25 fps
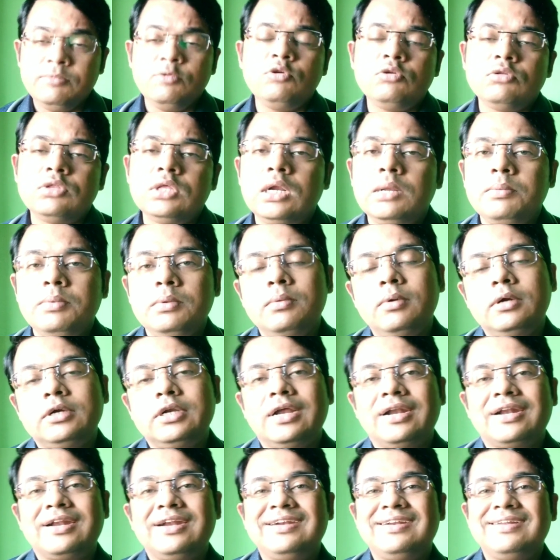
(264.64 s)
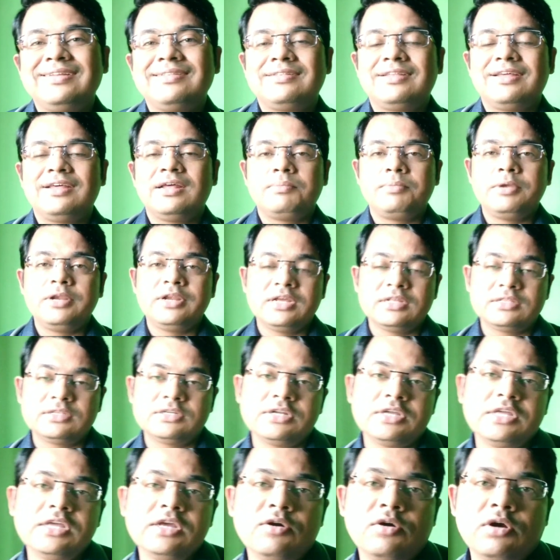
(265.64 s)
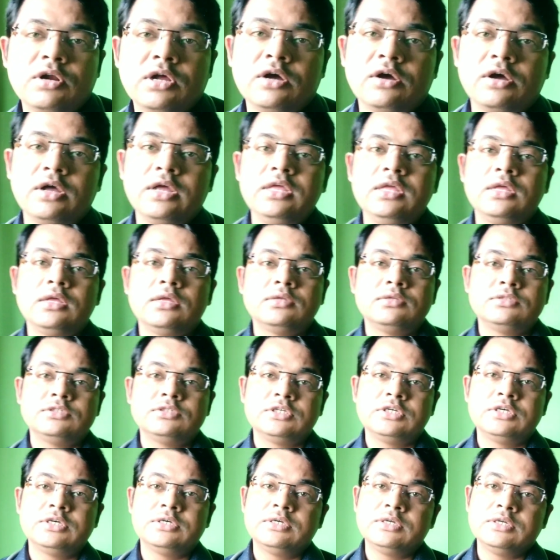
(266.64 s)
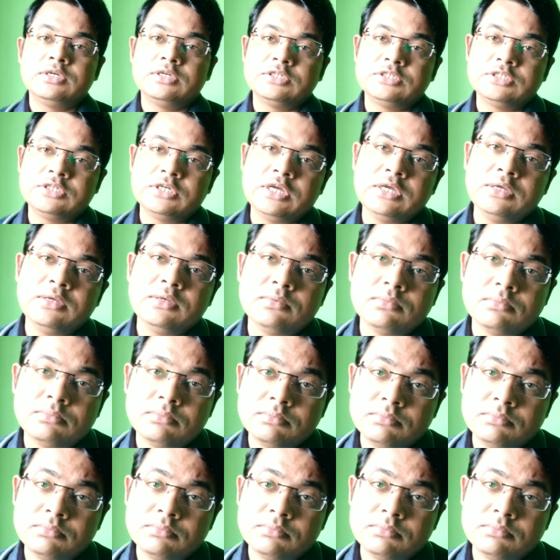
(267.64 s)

ইমিউনোথেরাপি বা টার্গেটেড থেরাপির ক্ষেত্রে কি করা হয় যে সেই